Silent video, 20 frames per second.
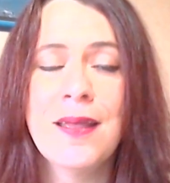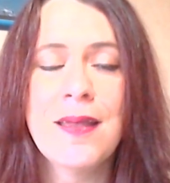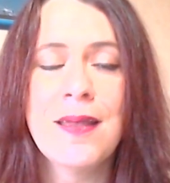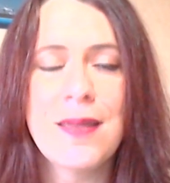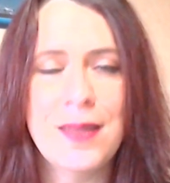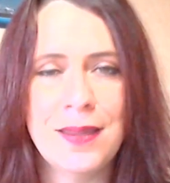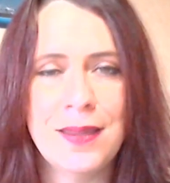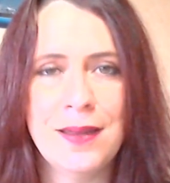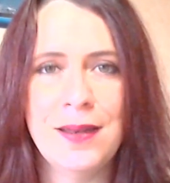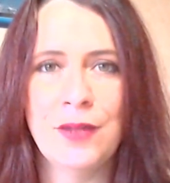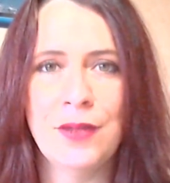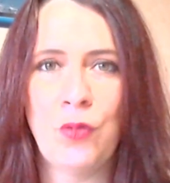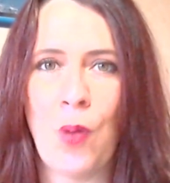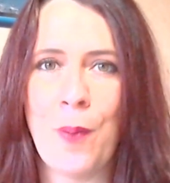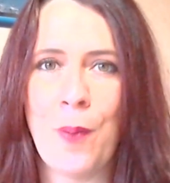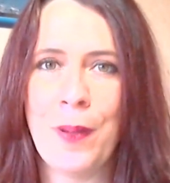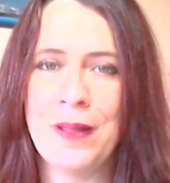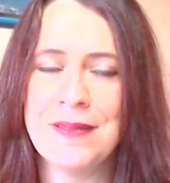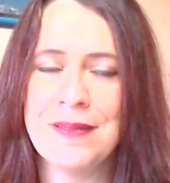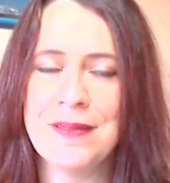et Les
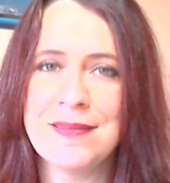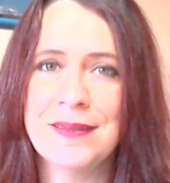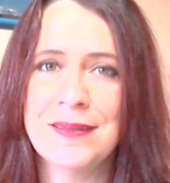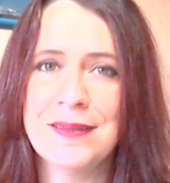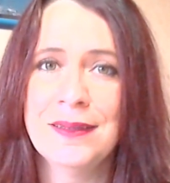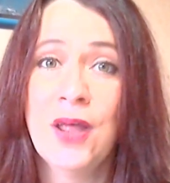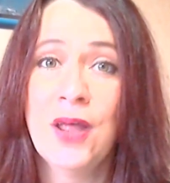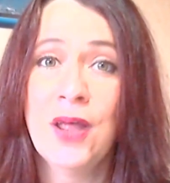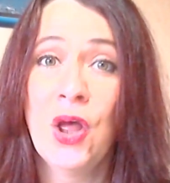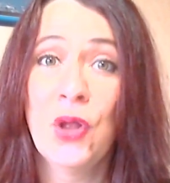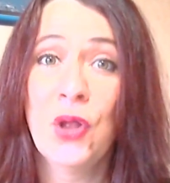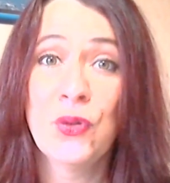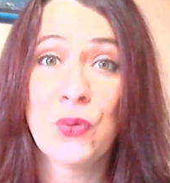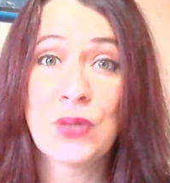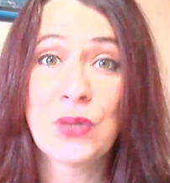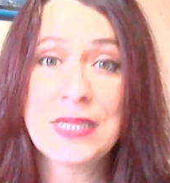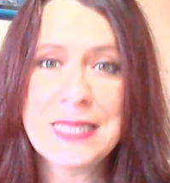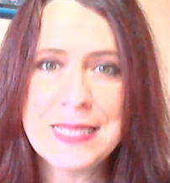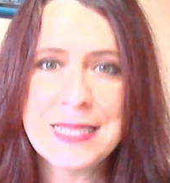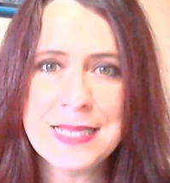Trois Princes.
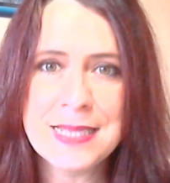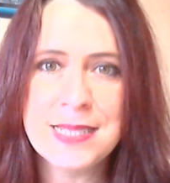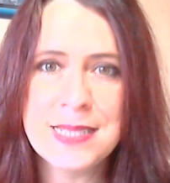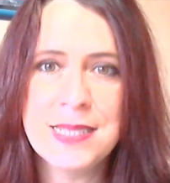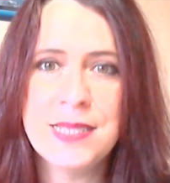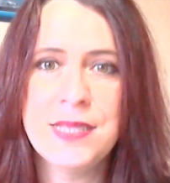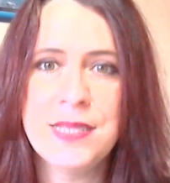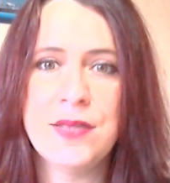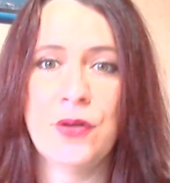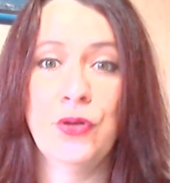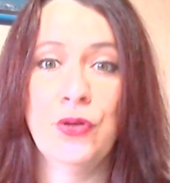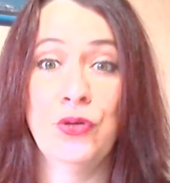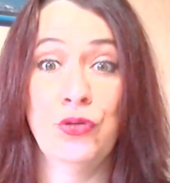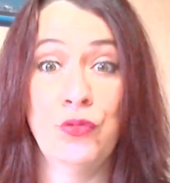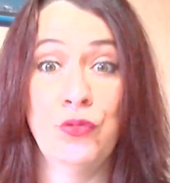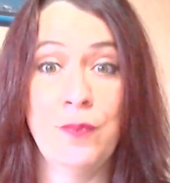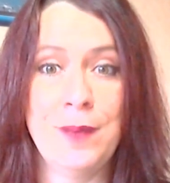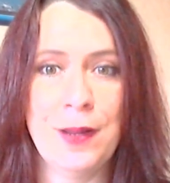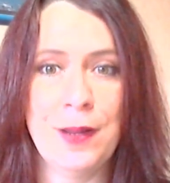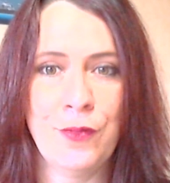Donc ici, euh,
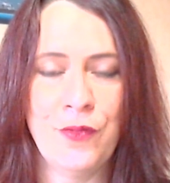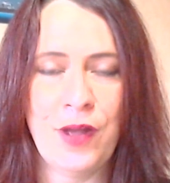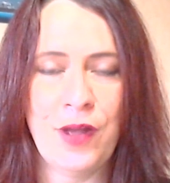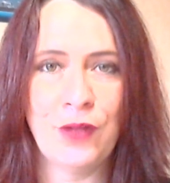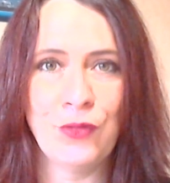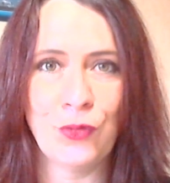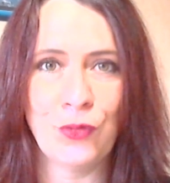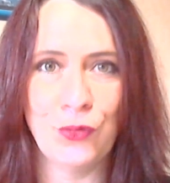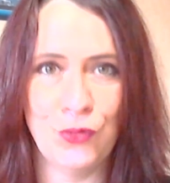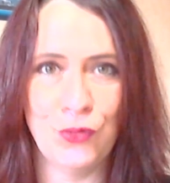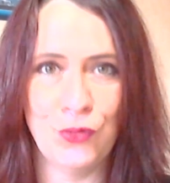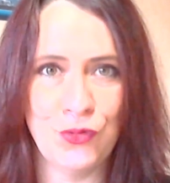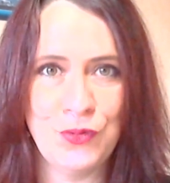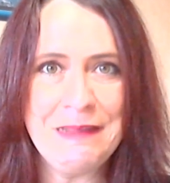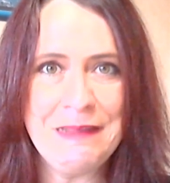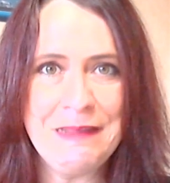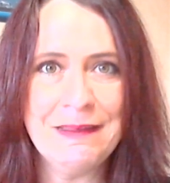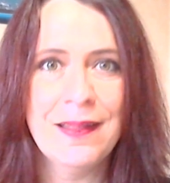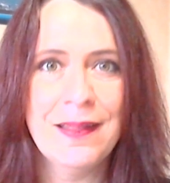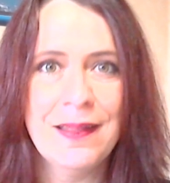je vous mets la couverture de
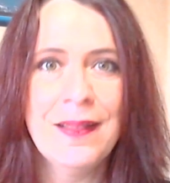suite.